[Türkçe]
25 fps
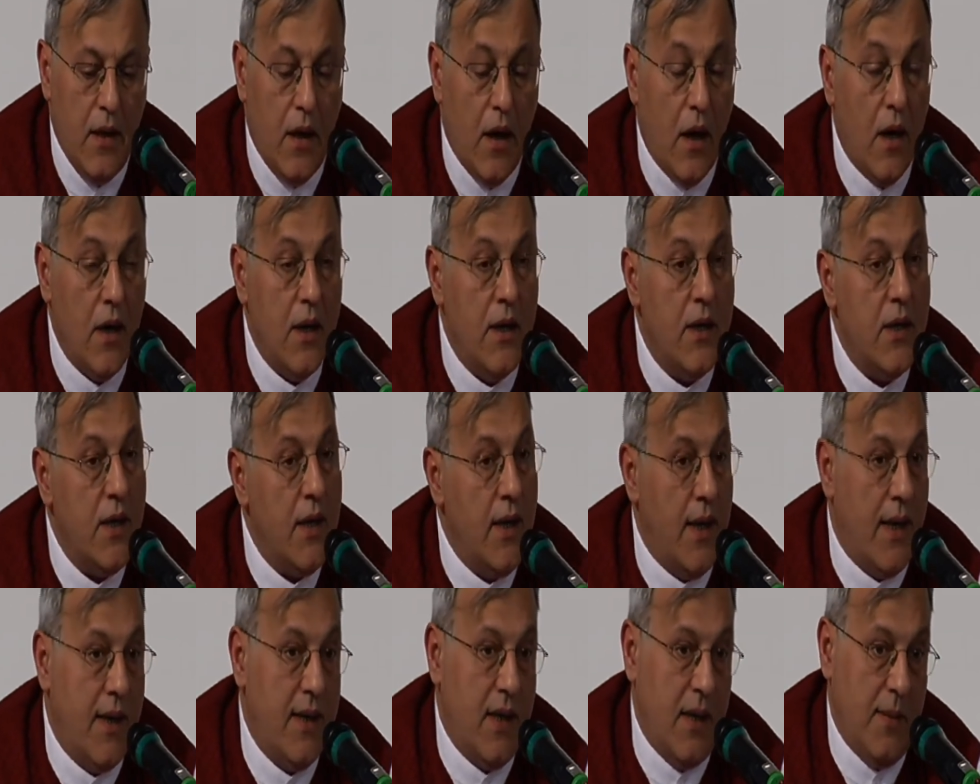
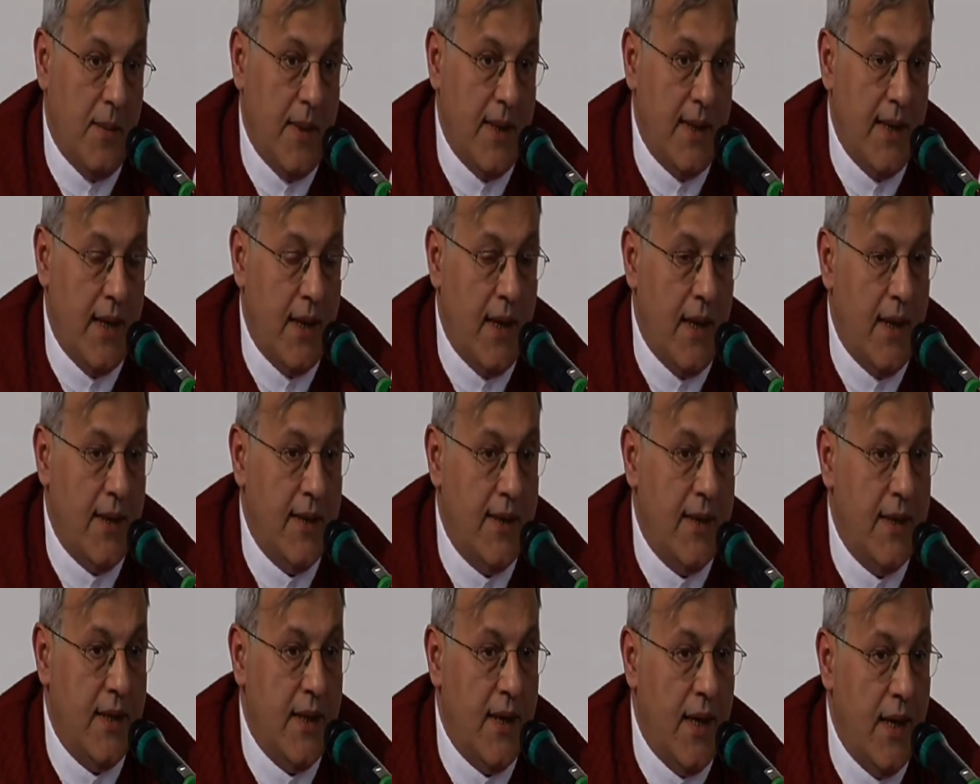ahırlarda mesela
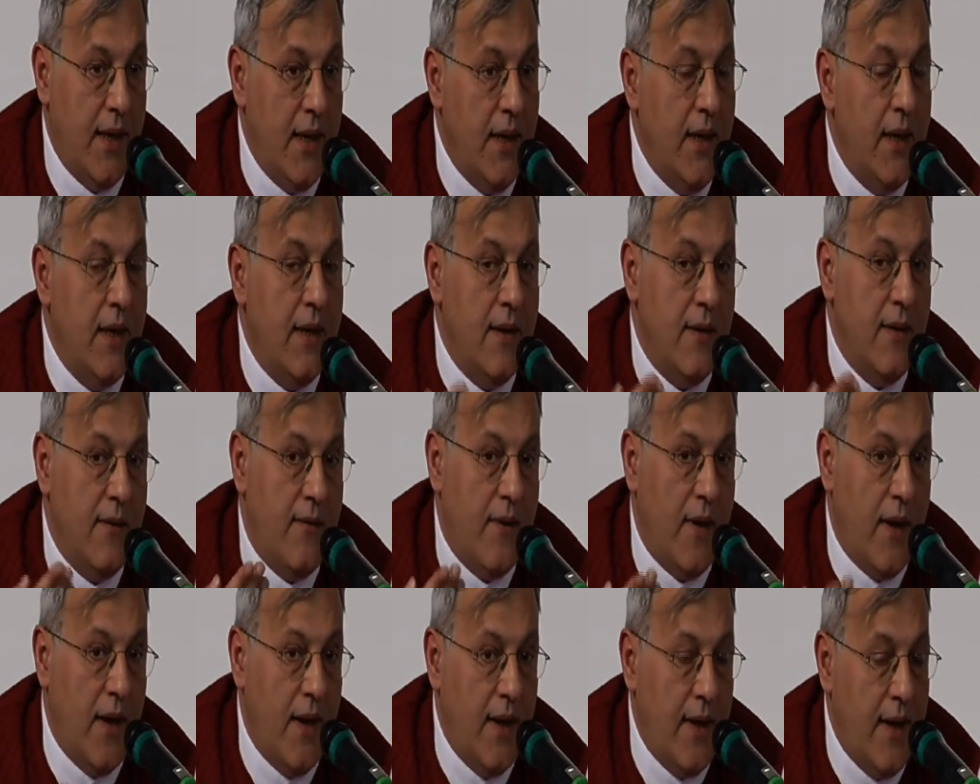zirai
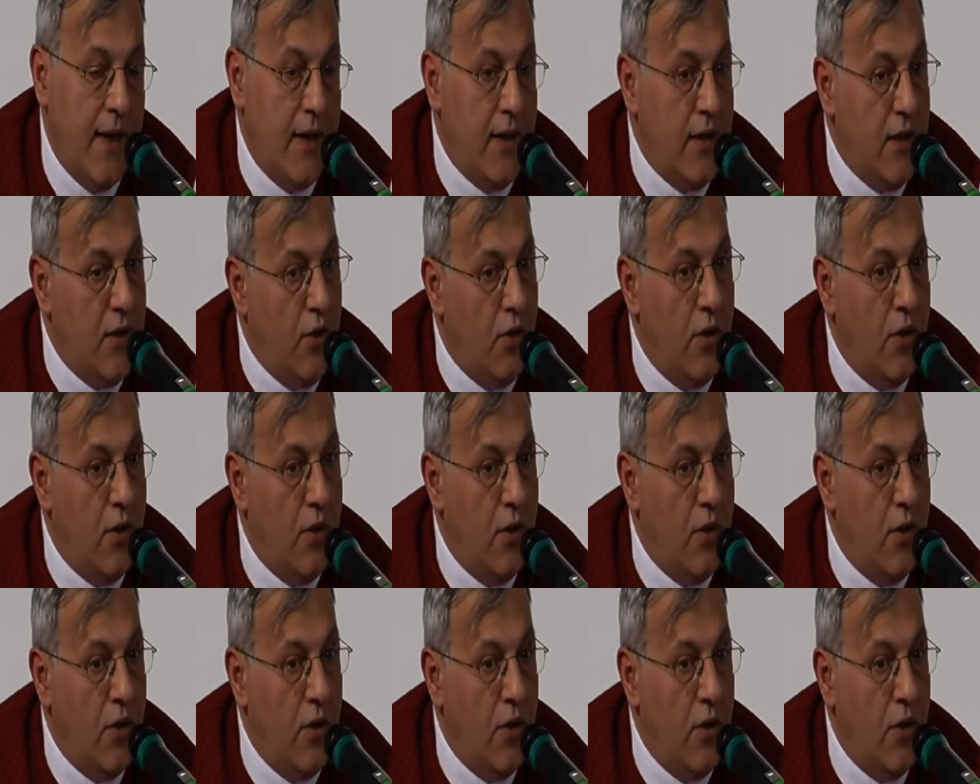faaliyet